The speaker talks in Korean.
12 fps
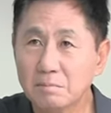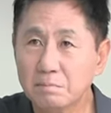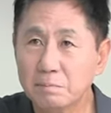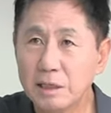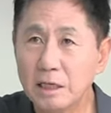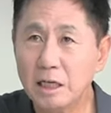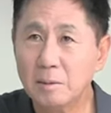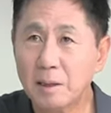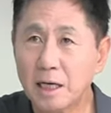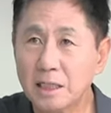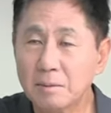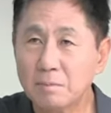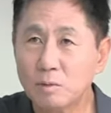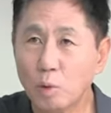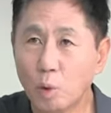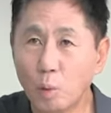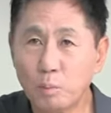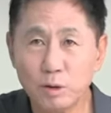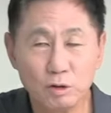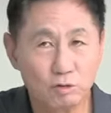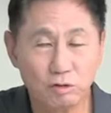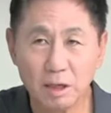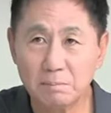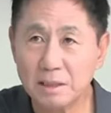밀반입 오픈
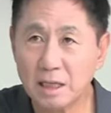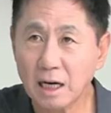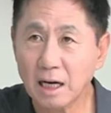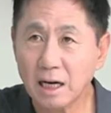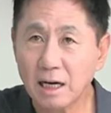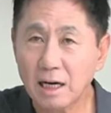국가입니다.